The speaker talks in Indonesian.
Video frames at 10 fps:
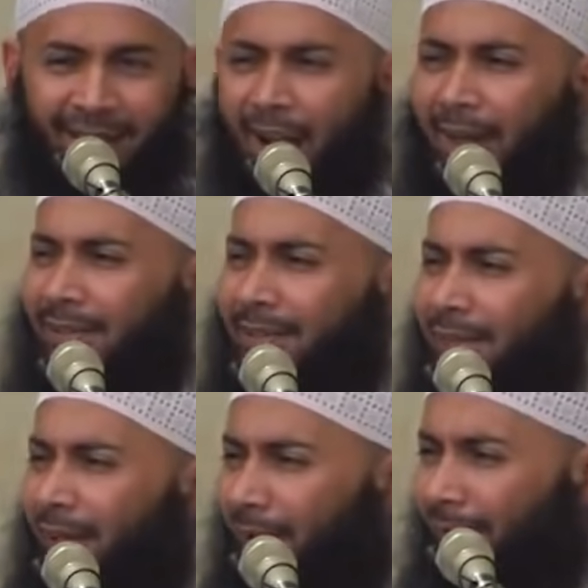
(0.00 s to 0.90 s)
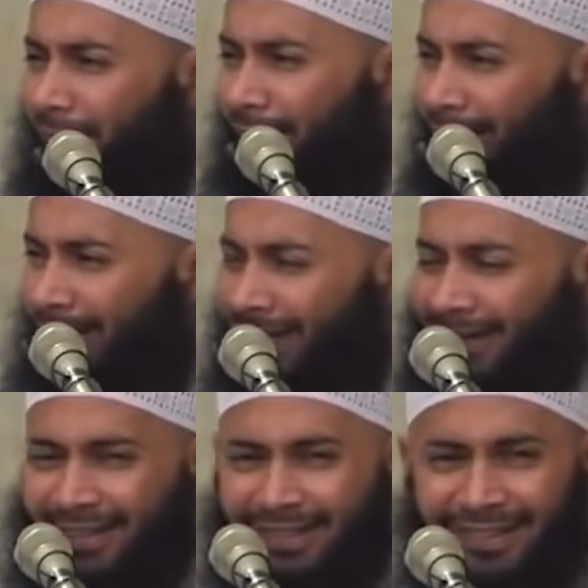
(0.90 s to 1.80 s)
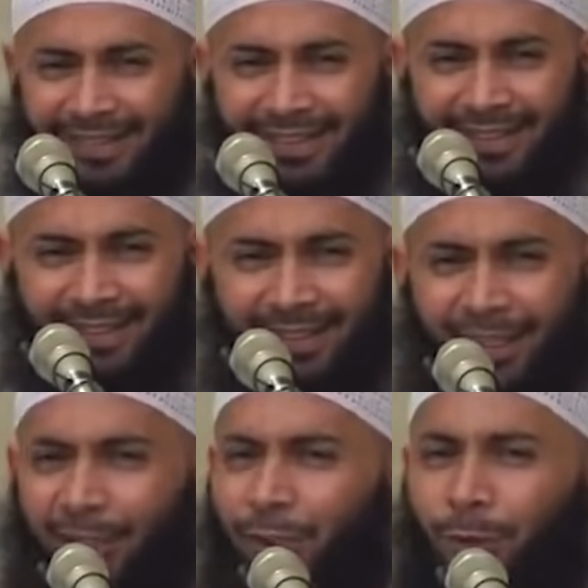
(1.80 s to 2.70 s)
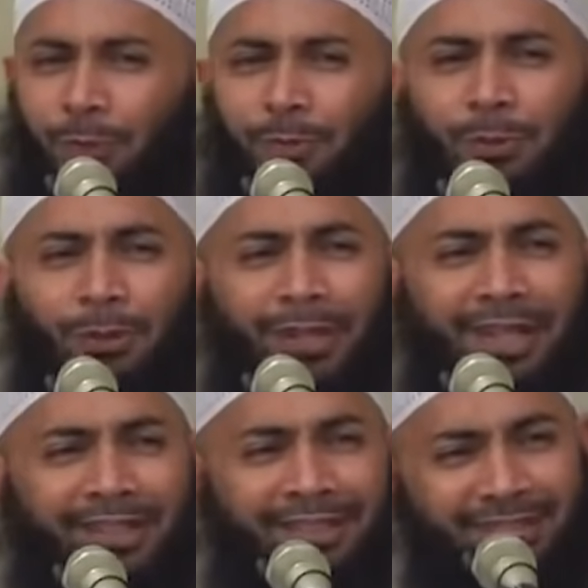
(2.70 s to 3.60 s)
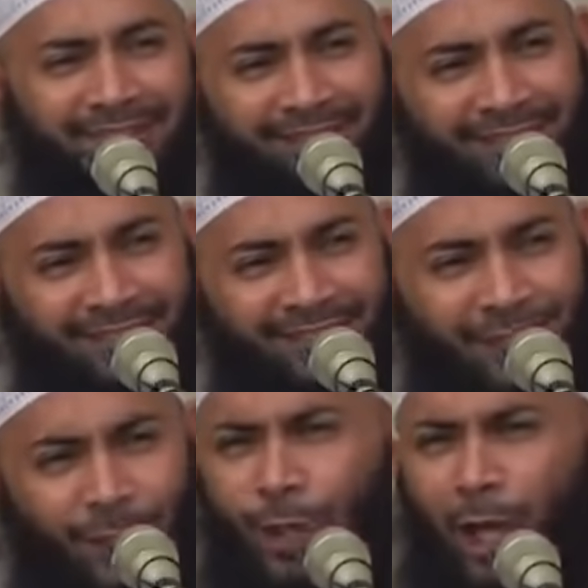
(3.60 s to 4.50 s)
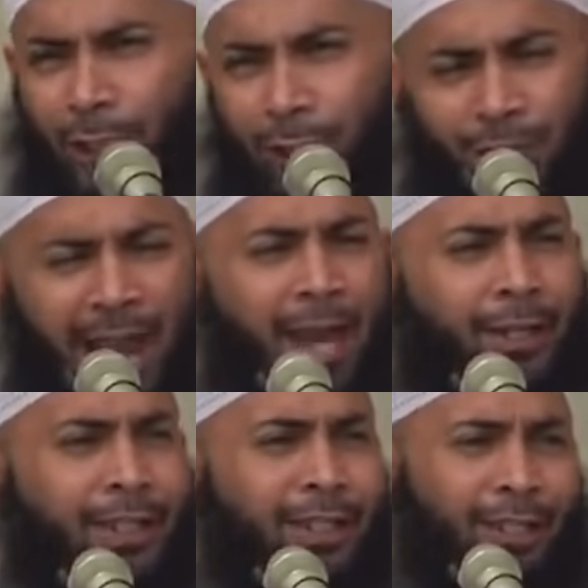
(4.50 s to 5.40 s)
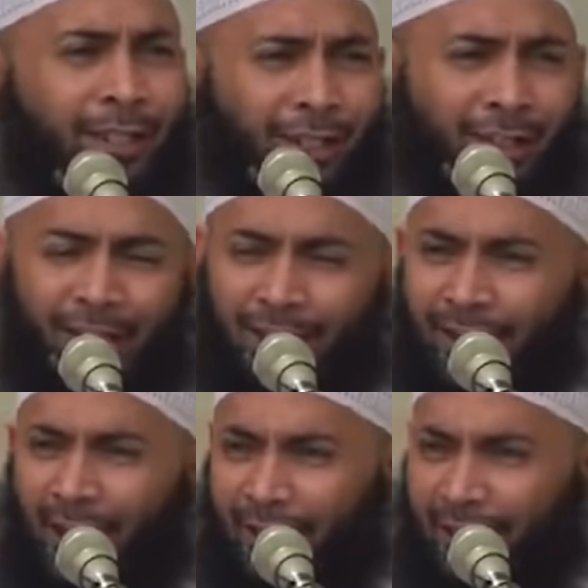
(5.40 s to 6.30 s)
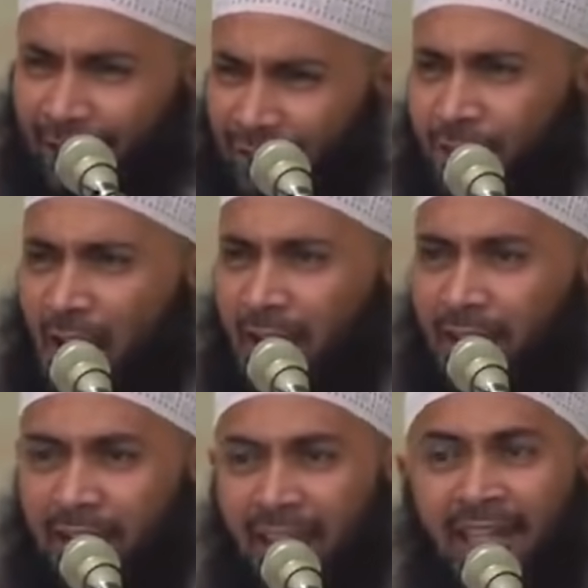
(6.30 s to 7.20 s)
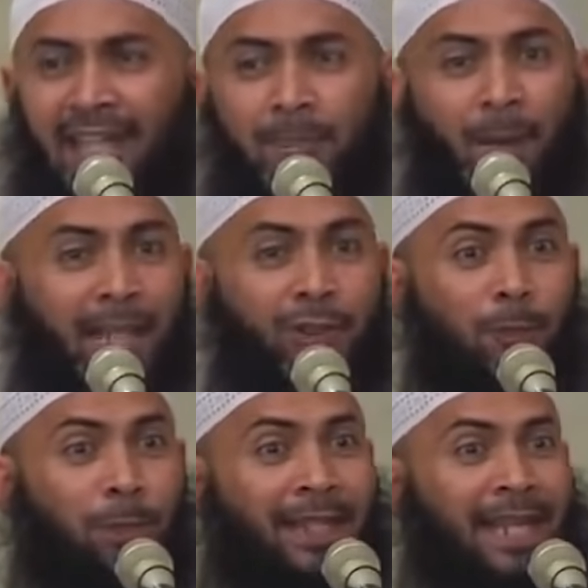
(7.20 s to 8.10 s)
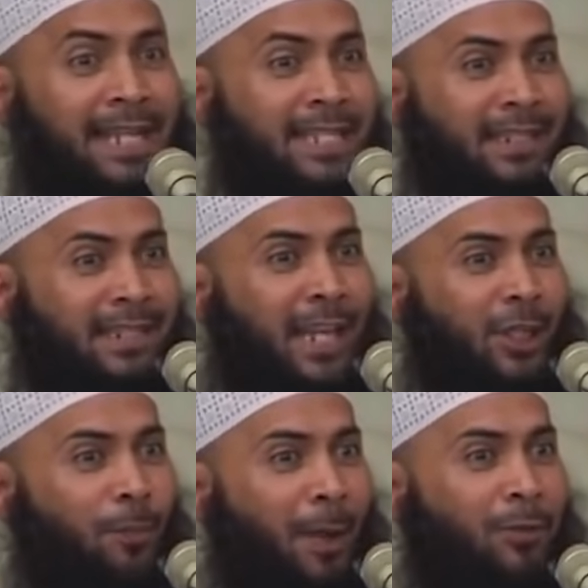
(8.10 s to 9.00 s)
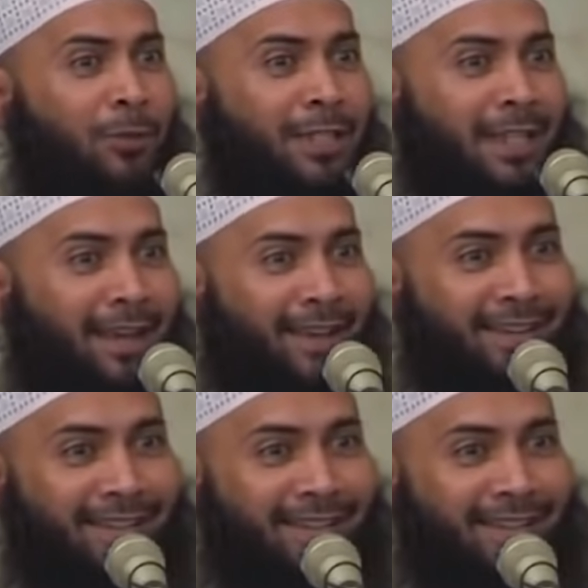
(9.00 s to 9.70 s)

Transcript: Harta yang dikumpulkan, yang dicari, yang dikejar. Kenapa? Itu perhiasan kehidupan dunia.